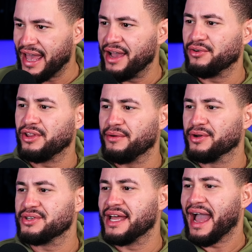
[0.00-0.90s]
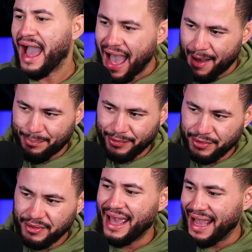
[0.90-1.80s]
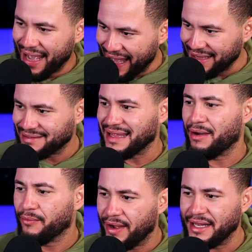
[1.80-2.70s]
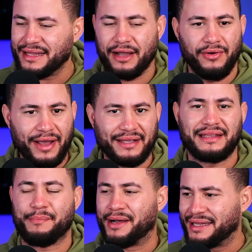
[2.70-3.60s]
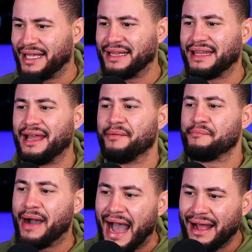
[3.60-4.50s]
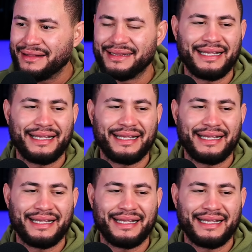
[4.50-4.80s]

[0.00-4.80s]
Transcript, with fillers: ejecutivos de Apple en esta vuelta con esta patente van